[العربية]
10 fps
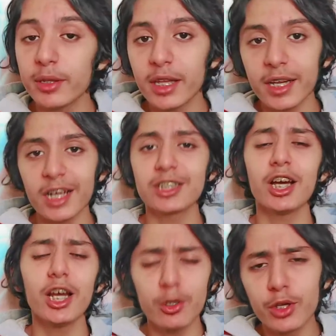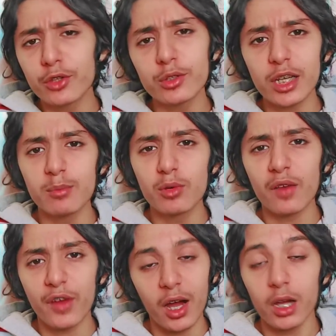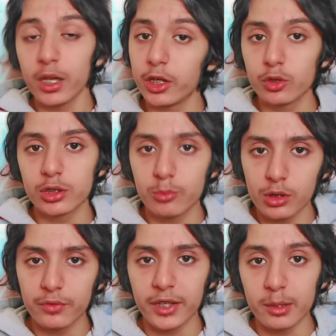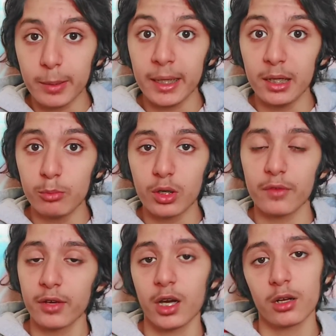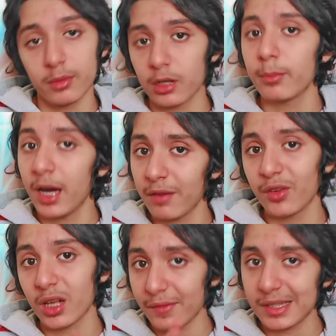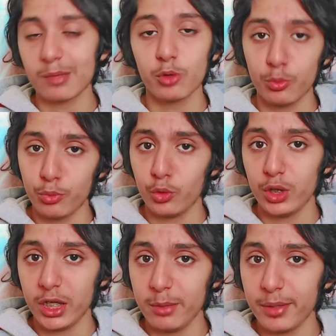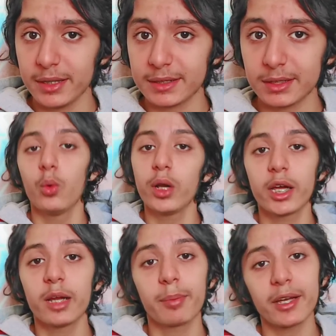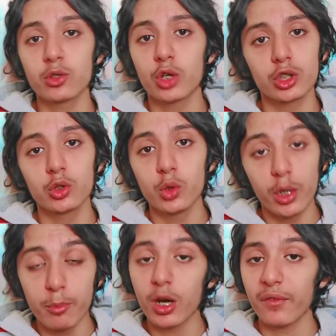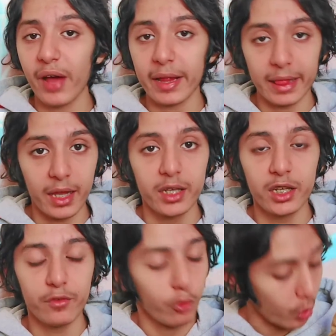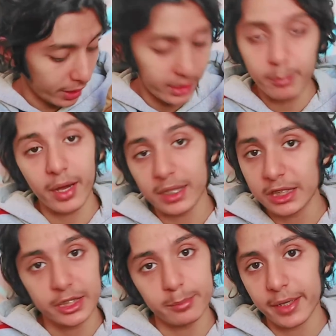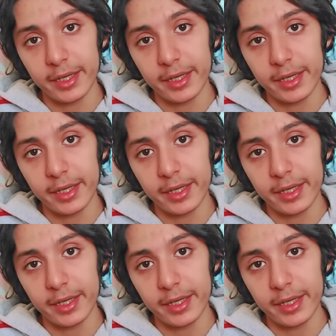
ندير رياكشن انا والهردوزي على مكافحه الهردوزي مولف كاين بحال مكافحه ما عارفين قصد البعبع اللعيبات ولكن بقيتو كتقولوا لي مكافحه طلع النيفو واقيلا ما غاديش نبح